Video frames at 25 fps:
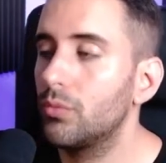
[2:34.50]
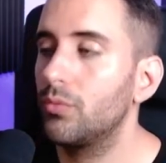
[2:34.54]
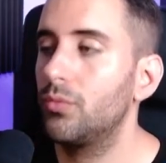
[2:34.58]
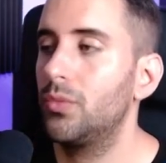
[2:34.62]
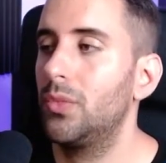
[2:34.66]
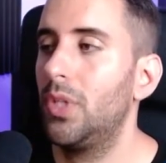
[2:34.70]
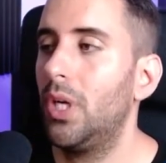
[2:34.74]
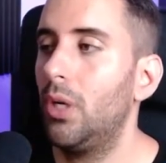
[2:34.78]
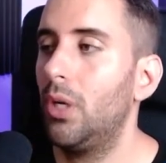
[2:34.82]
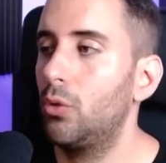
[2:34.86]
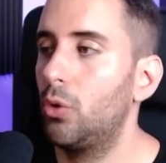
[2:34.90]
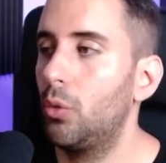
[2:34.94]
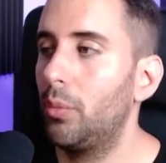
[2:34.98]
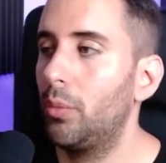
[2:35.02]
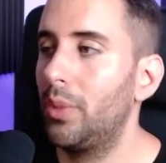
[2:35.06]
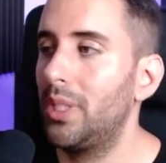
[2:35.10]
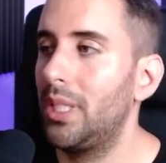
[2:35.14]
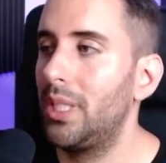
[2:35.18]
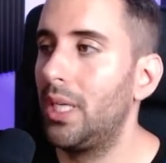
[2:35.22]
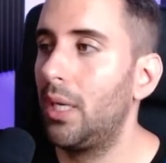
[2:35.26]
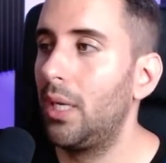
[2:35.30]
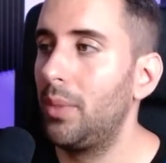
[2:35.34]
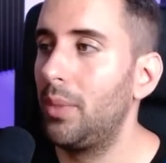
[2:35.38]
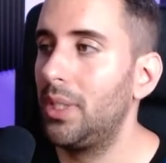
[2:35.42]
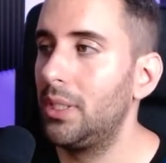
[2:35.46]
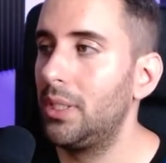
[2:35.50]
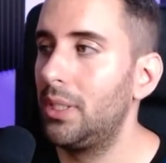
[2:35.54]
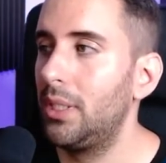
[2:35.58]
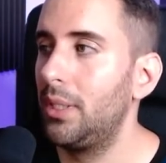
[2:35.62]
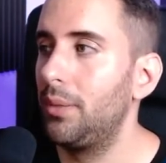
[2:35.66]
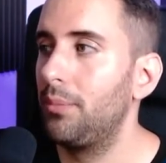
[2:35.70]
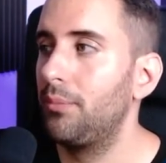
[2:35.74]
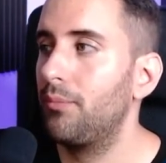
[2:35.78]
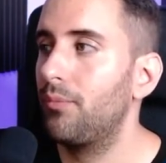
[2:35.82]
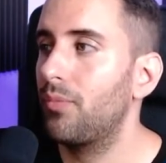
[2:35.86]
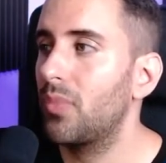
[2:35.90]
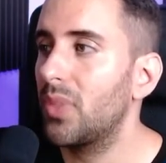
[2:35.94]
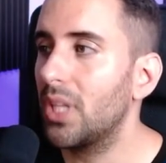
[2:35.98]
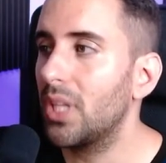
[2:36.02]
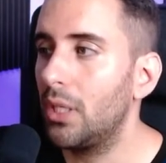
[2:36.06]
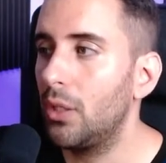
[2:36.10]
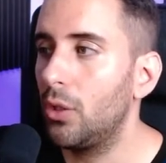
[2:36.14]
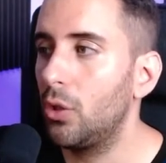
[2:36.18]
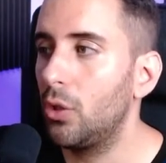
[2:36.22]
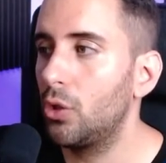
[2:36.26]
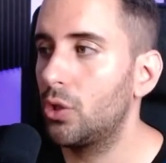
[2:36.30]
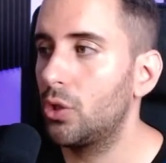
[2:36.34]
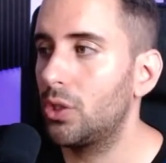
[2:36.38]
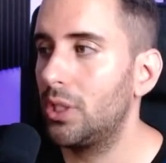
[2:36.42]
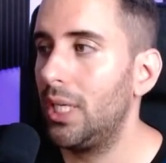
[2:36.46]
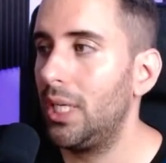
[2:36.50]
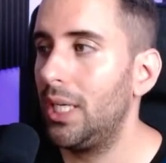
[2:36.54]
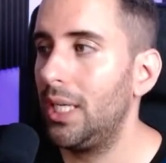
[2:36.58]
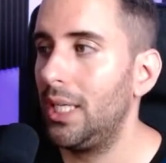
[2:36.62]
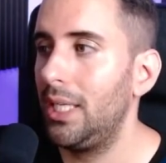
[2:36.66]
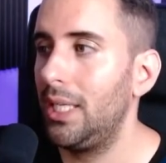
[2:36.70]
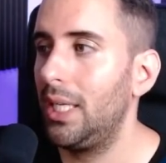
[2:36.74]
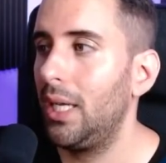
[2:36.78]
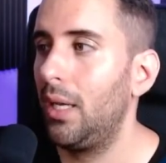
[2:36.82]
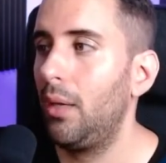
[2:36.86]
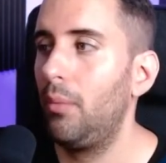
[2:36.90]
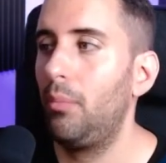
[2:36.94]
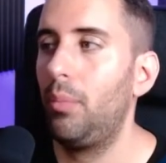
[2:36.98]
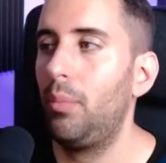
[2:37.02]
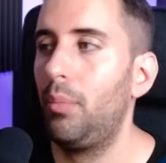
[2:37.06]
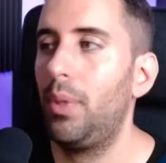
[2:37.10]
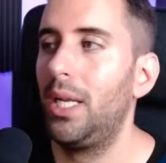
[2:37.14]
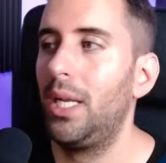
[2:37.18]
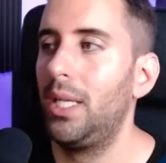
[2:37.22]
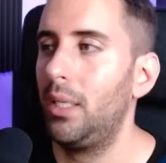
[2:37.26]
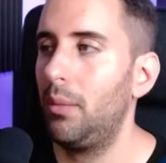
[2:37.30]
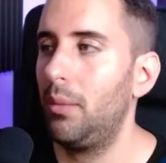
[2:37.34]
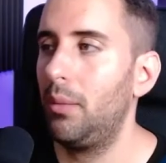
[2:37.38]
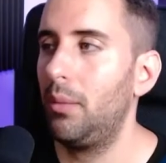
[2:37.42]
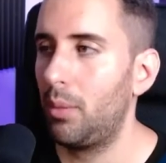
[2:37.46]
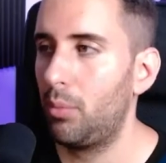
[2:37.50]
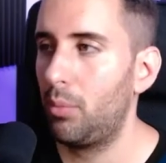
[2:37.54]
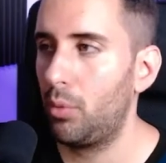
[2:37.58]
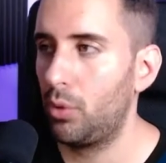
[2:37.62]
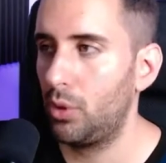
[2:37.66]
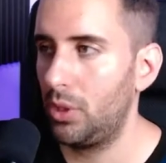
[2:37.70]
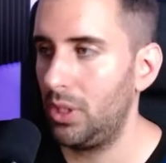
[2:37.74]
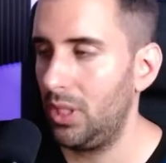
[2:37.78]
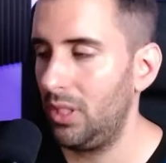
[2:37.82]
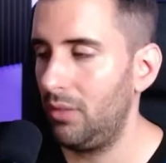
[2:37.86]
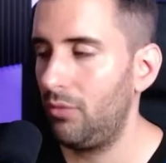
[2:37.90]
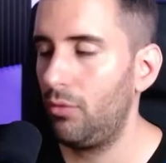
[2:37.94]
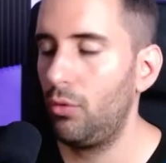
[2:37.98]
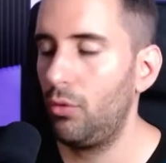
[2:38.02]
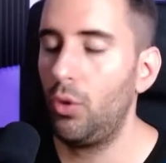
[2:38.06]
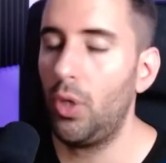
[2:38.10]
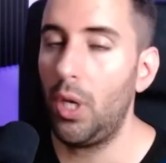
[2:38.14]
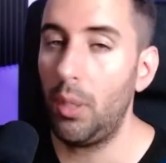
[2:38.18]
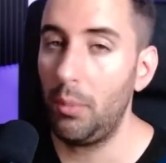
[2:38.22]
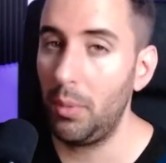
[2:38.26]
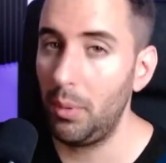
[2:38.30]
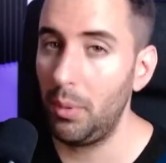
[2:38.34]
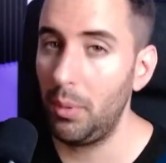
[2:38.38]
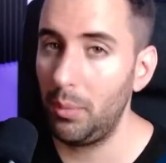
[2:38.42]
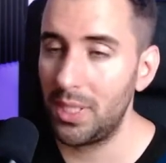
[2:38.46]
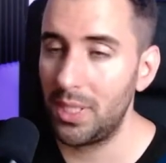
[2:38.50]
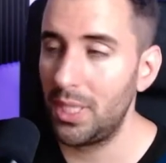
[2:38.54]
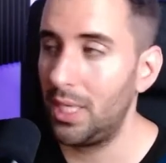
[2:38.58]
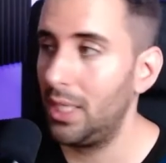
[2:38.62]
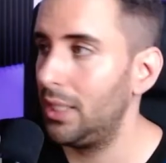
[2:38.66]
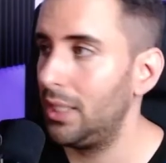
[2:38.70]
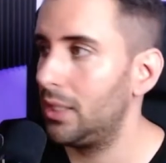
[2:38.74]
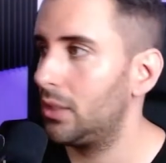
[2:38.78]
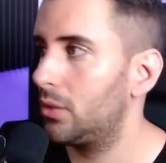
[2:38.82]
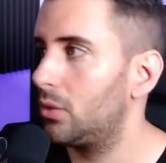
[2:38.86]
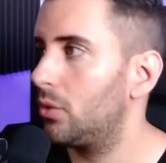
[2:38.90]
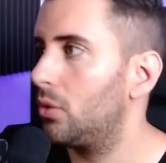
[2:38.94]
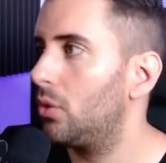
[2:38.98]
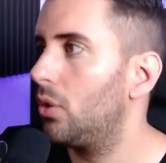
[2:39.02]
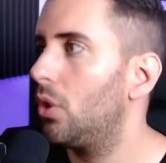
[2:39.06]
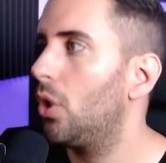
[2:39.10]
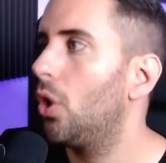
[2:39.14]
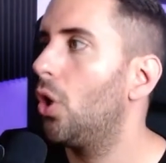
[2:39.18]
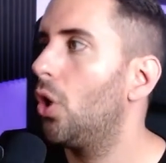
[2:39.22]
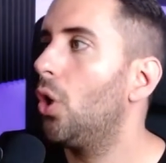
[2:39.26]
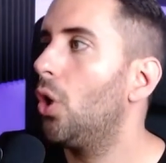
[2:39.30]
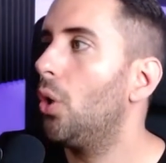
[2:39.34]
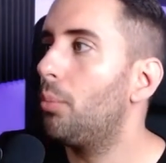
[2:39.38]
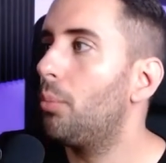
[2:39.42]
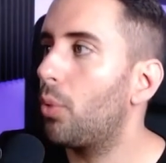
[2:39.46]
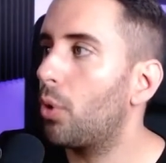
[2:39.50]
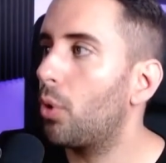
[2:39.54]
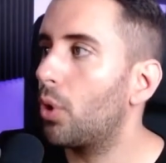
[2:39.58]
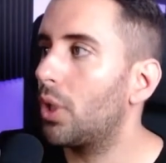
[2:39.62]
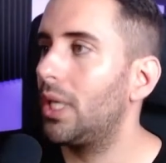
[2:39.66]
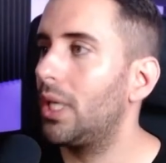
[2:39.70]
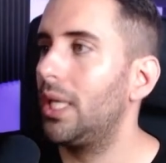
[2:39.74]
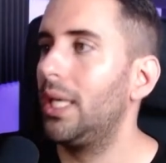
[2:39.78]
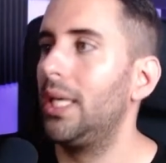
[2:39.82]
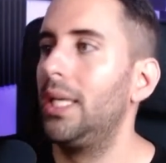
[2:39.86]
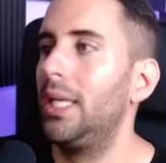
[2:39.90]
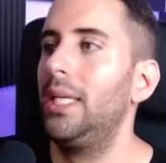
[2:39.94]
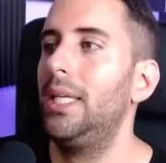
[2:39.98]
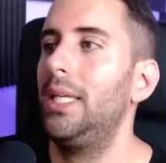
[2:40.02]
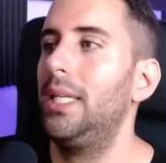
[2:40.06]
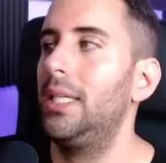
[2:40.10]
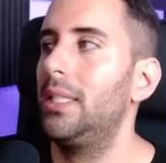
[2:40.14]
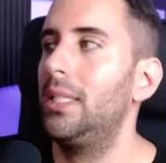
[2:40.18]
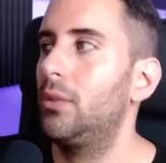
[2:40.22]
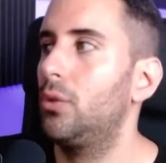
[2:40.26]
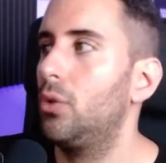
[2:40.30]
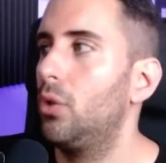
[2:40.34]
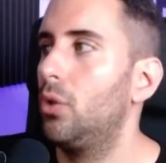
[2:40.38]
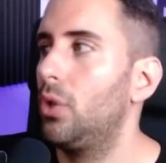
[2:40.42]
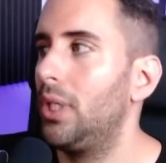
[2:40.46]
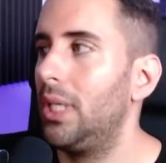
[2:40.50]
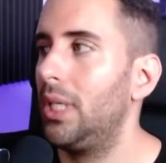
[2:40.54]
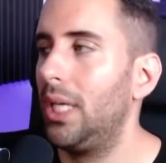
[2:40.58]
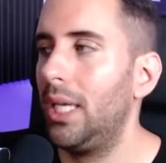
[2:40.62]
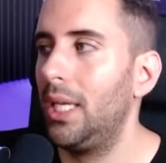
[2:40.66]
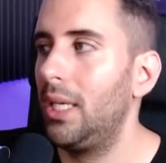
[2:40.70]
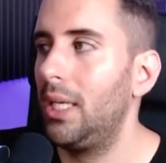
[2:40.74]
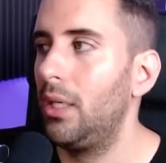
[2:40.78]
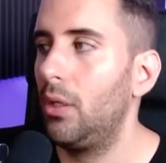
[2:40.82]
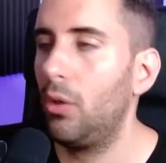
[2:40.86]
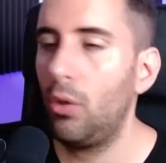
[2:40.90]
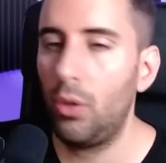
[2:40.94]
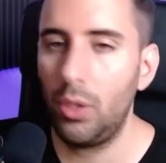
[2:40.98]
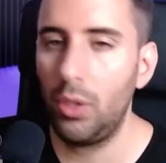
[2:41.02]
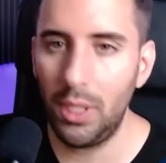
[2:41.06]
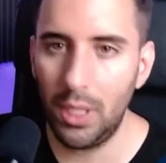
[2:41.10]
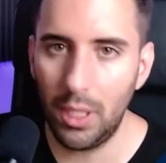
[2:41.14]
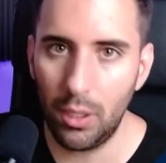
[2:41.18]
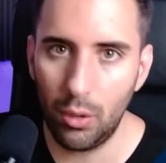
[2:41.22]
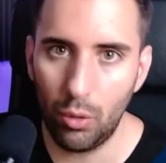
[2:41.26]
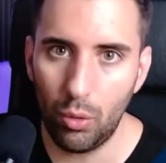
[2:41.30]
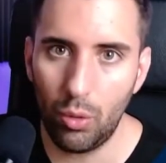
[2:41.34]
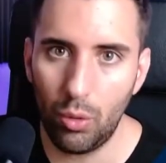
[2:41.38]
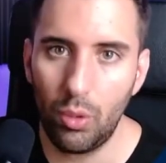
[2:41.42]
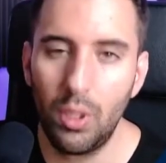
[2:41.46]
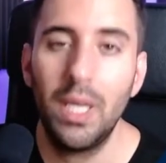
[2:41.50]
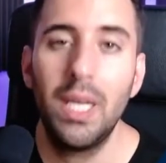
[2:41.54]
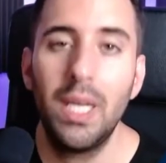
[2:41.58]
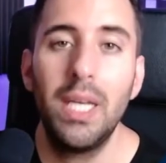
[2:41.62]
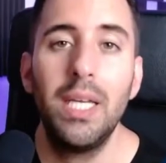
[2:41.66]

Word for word: automáticamente nos sale ya para llamar por teléfono. A mí me sale esto porque estoy en ordenador.